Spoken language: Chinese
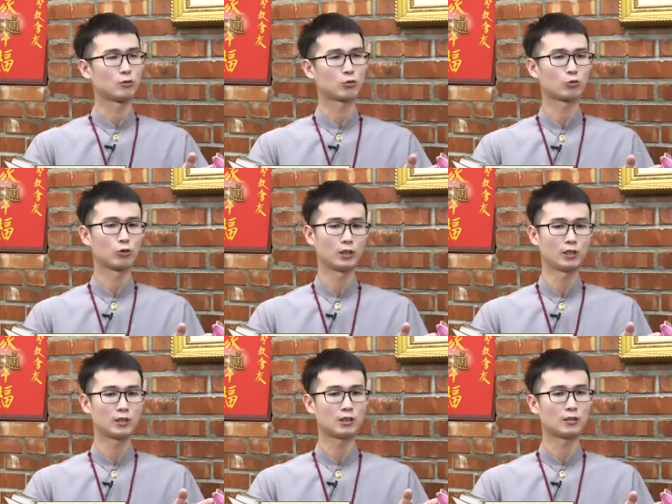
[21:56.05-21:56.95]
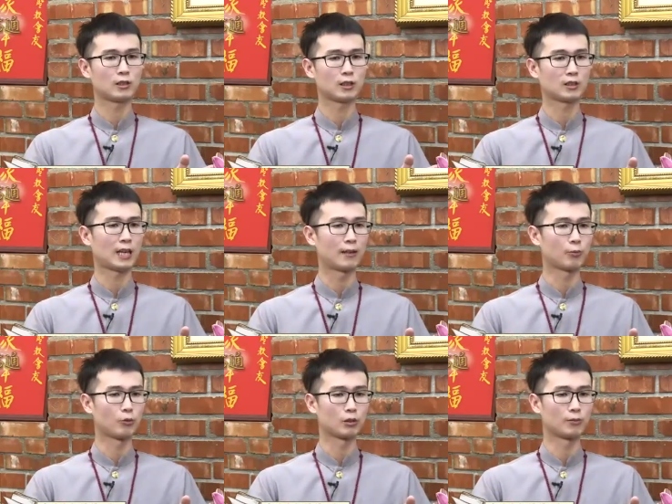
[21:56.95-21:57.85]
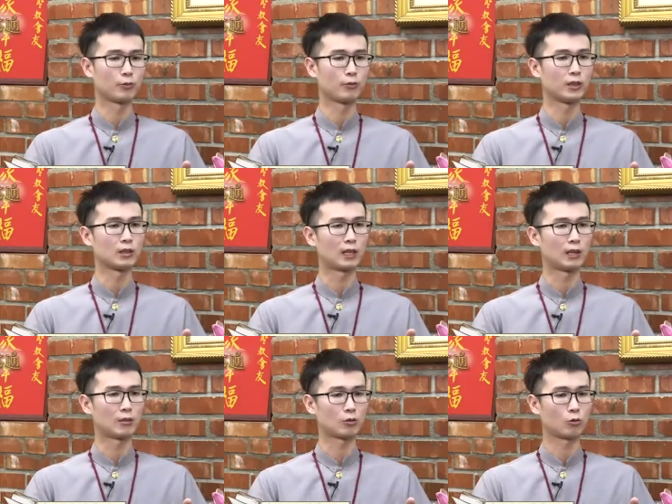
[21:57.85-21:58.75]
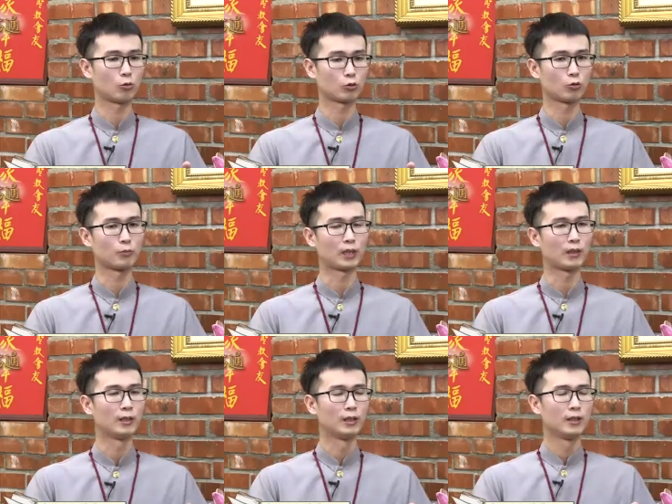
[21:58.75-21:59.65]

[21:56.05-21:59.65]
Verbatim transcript: 除了那个财帛的部分，你要多准备。